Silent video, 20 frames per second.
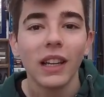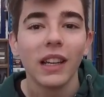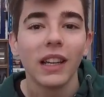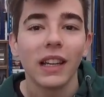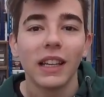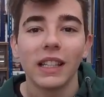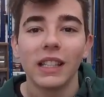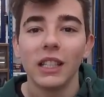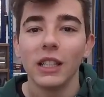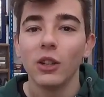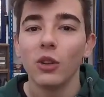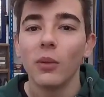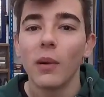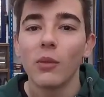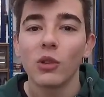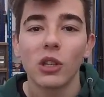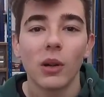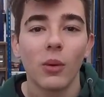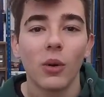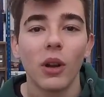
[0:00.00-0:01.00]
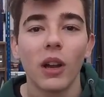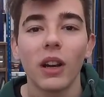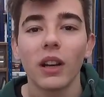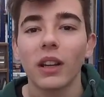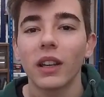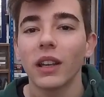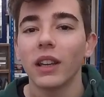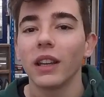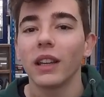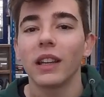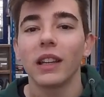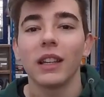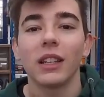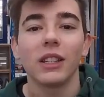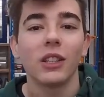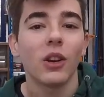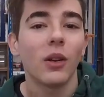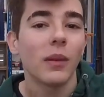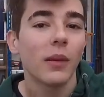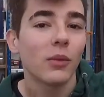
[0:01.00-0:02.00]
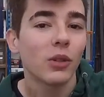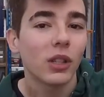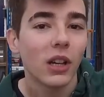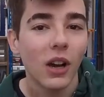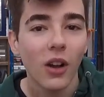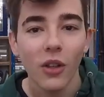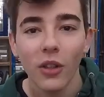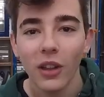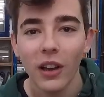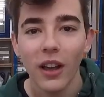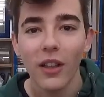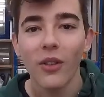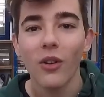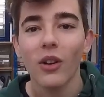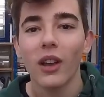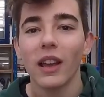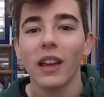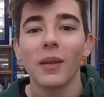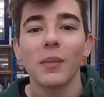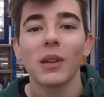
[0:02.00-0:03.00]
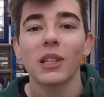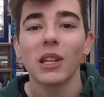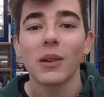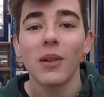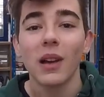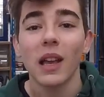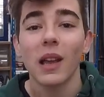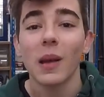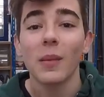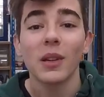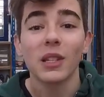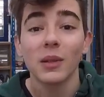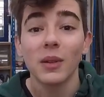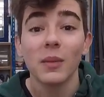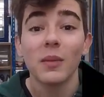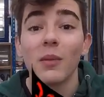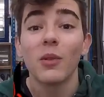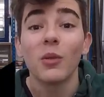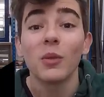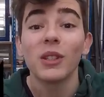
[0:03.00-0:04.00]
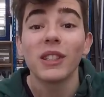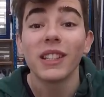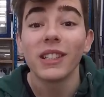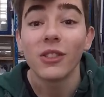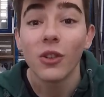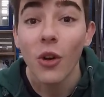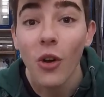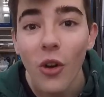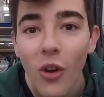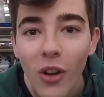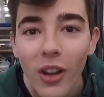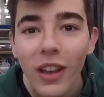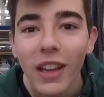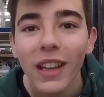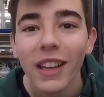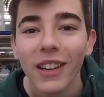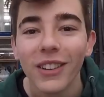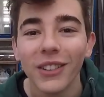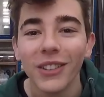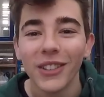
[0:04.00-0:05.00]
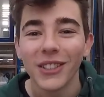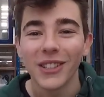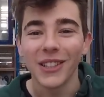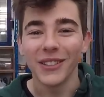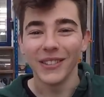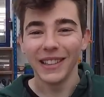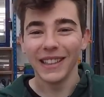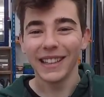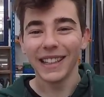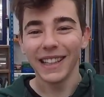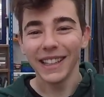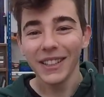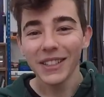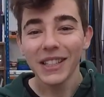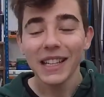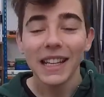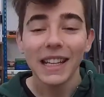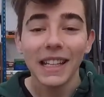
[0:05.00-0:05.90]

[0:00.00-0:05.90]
que si lo íbamos a volar, que, si lo habíamos dejado de lado, que qué pasaba, que qué pasaba, y me volvisteis loco con los comentarios.